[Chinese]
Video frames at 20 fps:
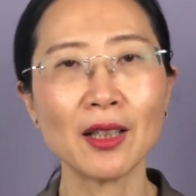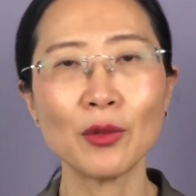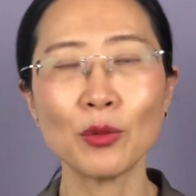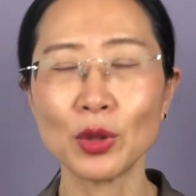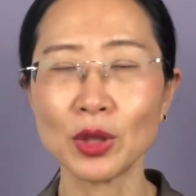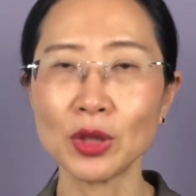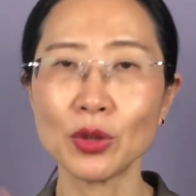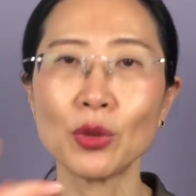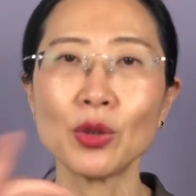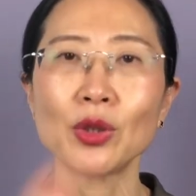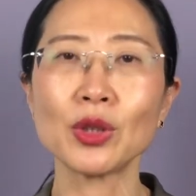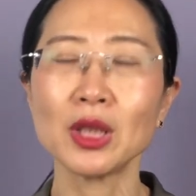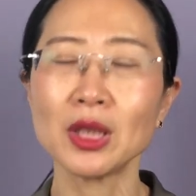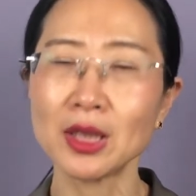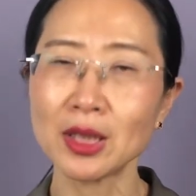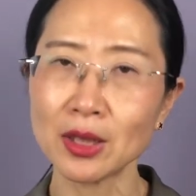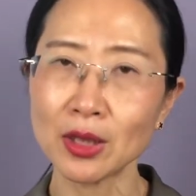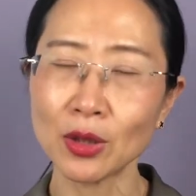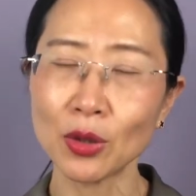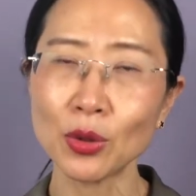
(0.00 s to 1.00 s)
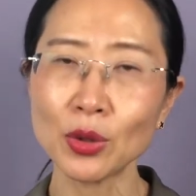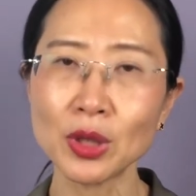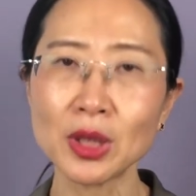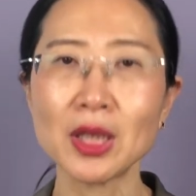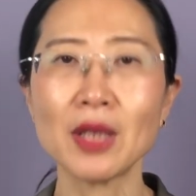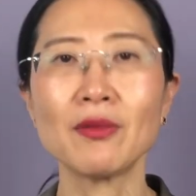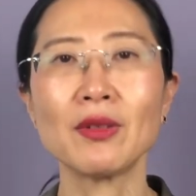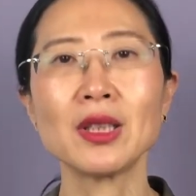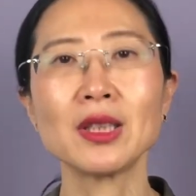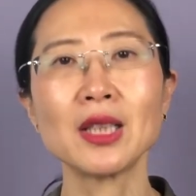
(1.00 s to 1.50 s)
我我已有
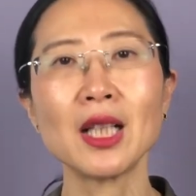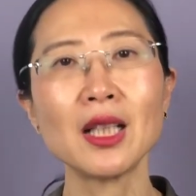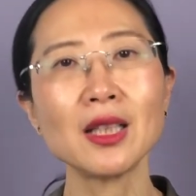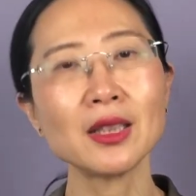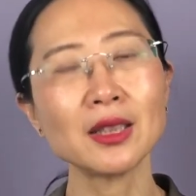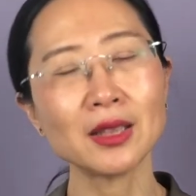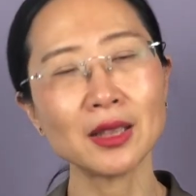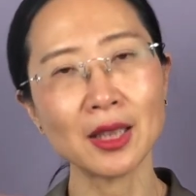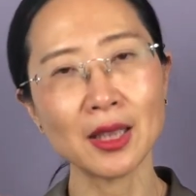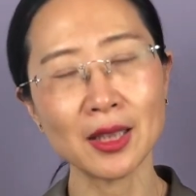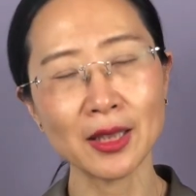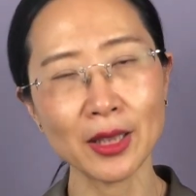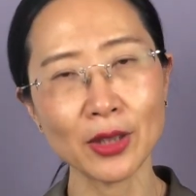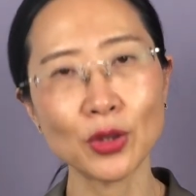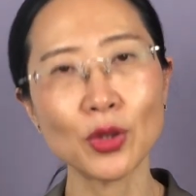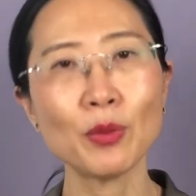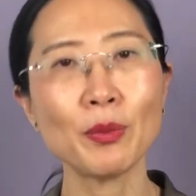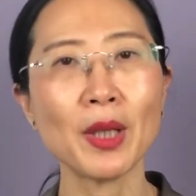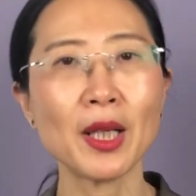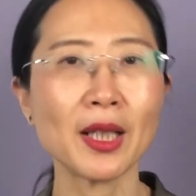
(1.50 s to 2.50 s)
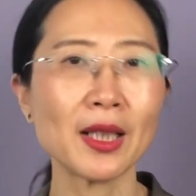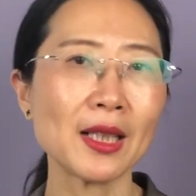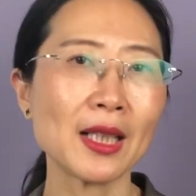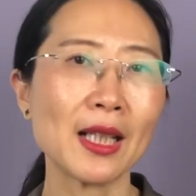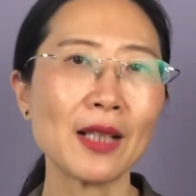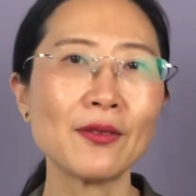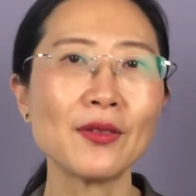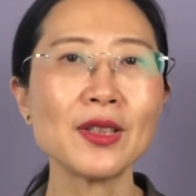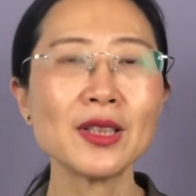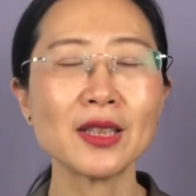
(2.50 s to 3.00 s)
写文章，呃，也顺便跟大
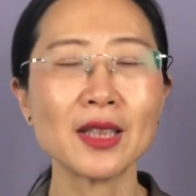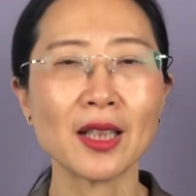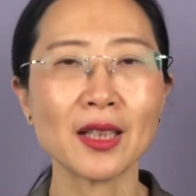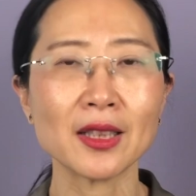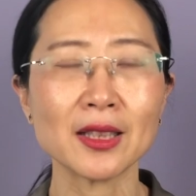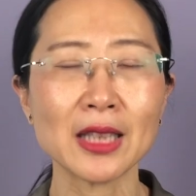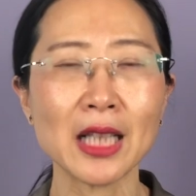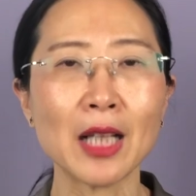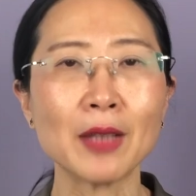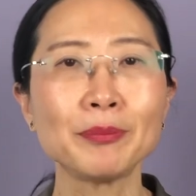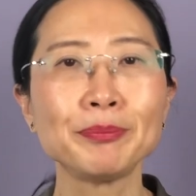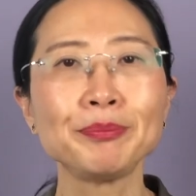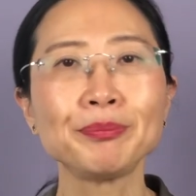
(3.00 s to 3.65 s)
家分享一下。